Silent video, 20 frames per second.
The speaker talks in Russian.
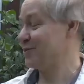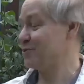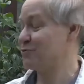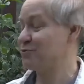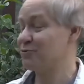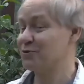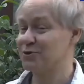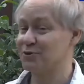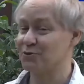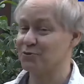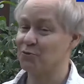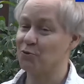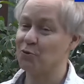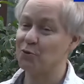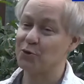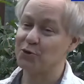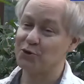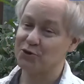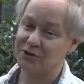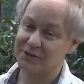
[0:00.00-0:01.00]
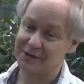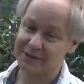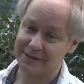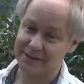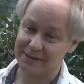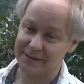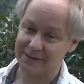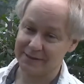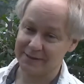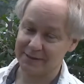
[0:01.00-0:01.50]
гость очень
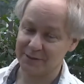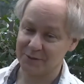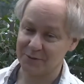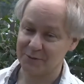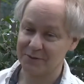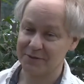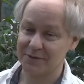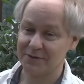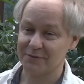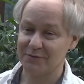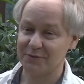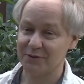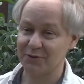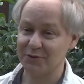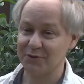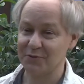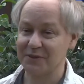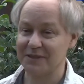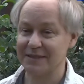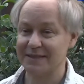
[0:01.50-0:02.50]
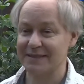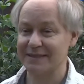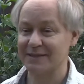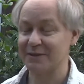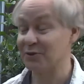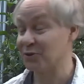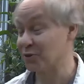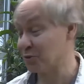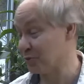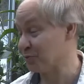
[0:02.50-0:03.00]
издалека. Родина френопсиса,
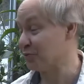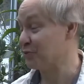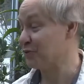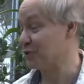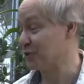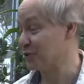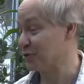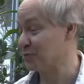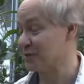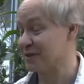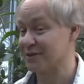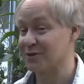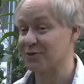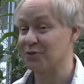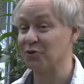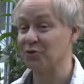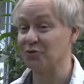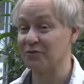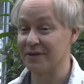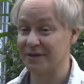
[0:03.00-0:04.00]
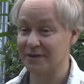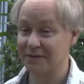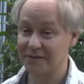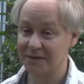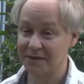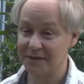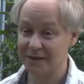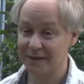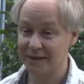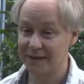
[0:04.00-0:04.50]
дендробиума френопсиса – Новая
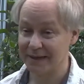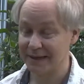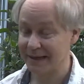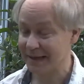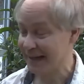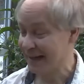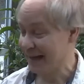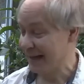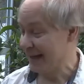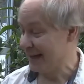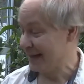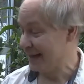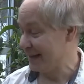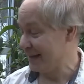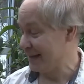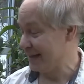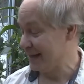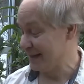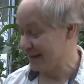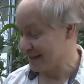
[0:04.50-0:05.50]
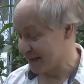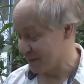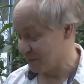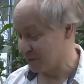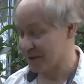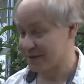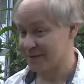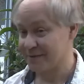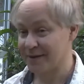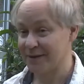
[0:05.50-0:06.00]
Гвинея. И само
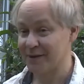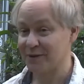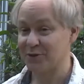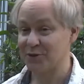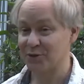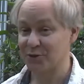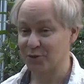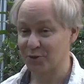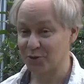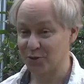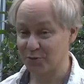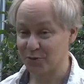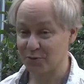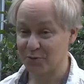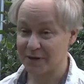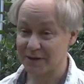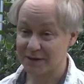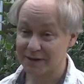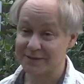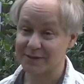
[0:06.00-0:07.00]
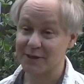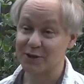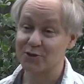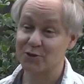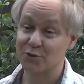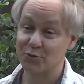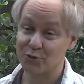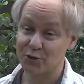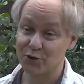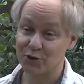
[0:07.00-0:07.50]
название дендробиум как раз
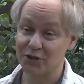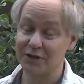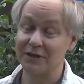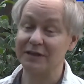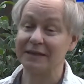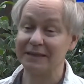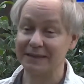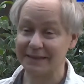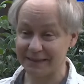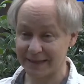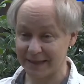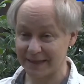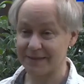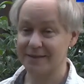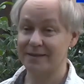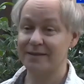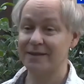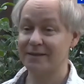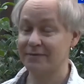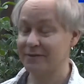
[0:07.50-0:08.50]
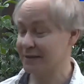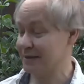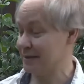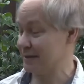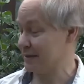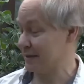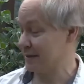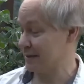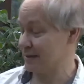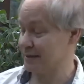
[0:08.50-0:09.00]
растущий на деревьях, это
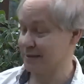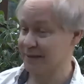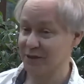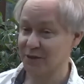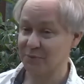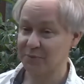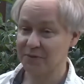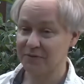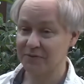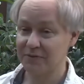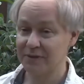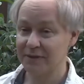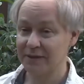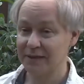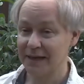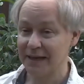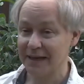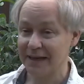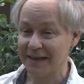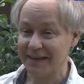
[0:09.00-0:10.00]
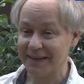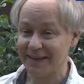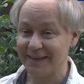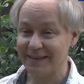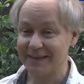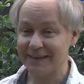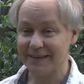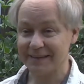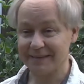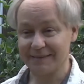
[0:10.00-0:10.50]
орхидея эпифит,
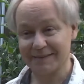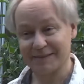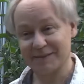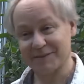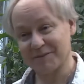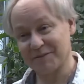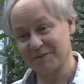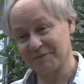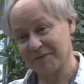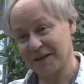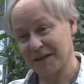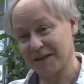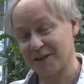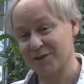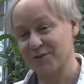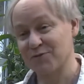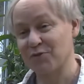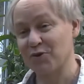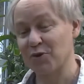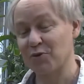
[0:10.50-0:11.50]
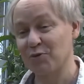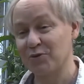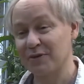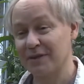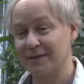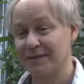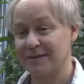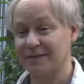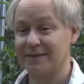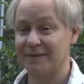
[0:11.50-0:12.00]
и э, как раз в
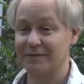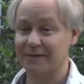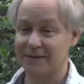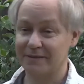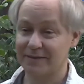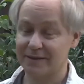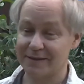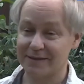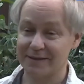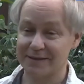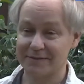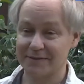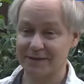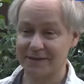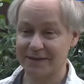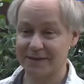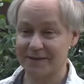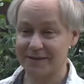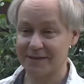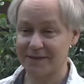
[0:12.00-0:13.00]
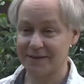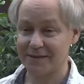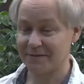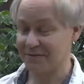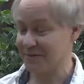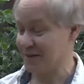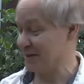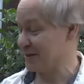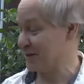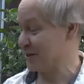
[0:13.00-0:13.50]
кронах, на ветвях и стволах деревьев
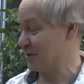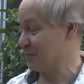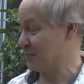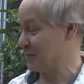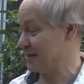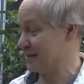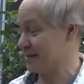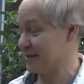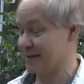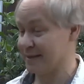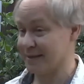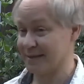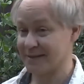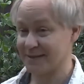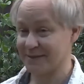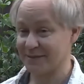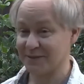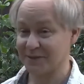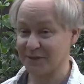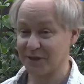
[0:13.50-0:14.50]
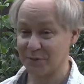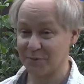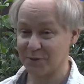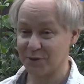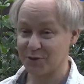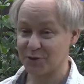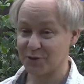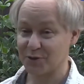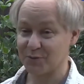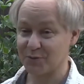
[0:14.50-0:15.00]
она и поселяется на
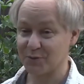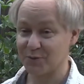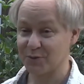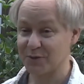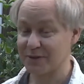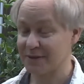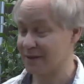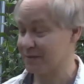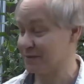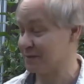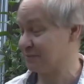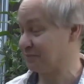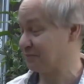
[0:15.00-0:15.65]
тропическом острове,